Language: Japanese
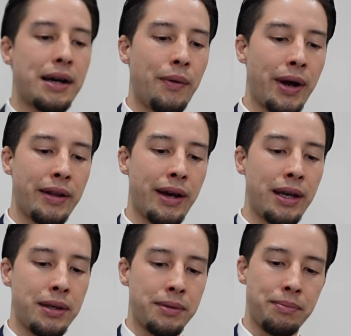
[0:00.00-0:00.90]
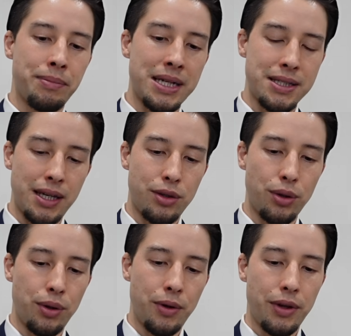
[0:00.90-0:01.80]
う変わらない
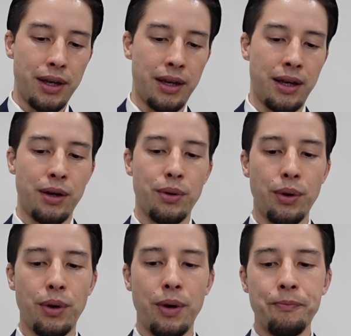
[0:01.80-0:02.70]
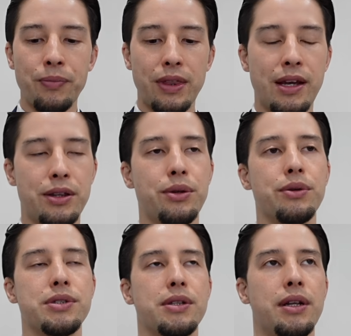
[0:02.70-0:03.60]
バスケット、えー、この何て言う
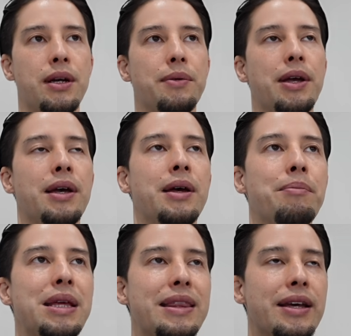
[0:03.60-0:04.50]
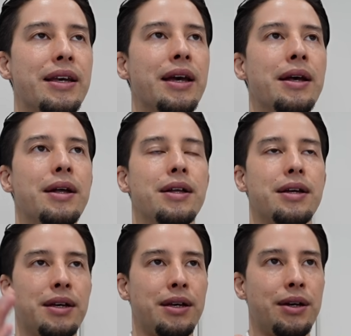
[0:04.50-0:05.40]
んですかね、えー、みんなで、
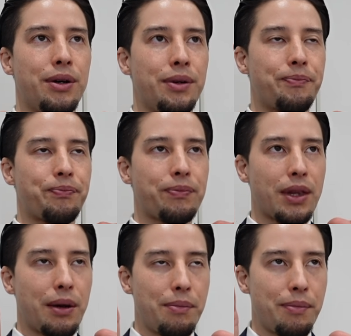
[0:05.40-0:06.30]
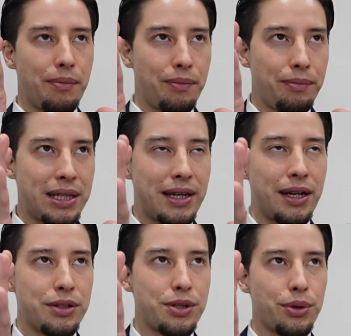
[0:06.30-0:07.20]
えー、見て
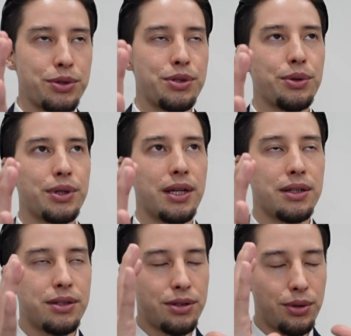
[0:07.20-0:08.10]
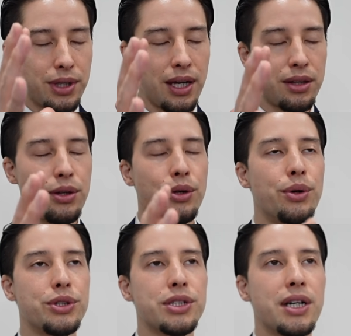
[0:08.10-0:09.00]
いるその造形造形っていう
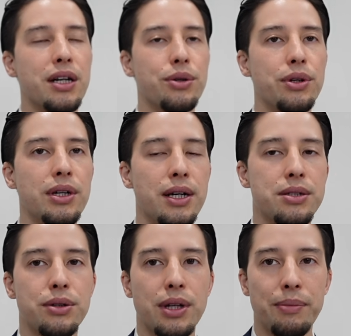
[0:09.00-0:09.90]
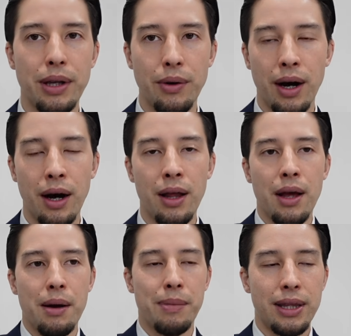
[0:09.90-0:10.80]
のをしっかりと理解するためには
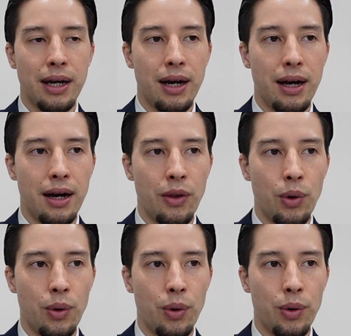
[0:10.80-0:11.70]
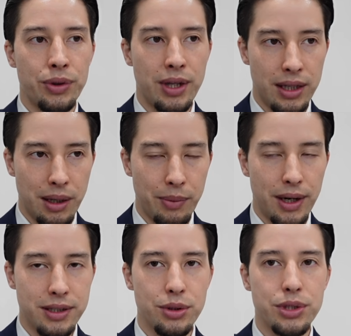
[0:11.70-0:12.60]
またあのデータも
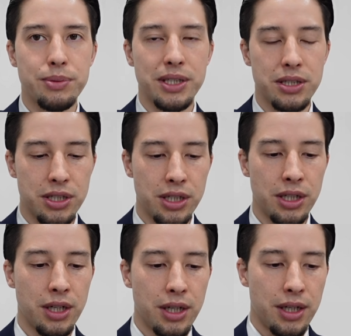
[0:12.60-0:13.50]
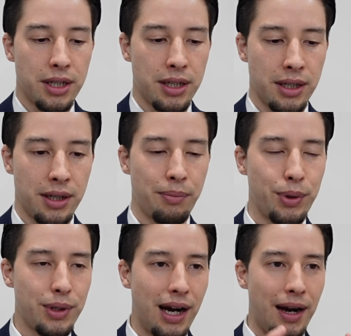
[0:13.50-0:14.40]
活用しますし、えー、
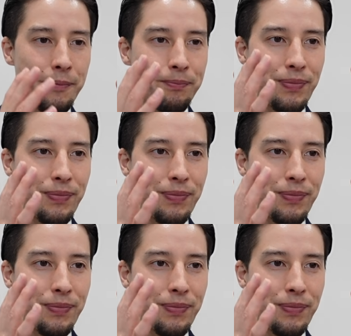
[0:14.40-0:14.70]
僕が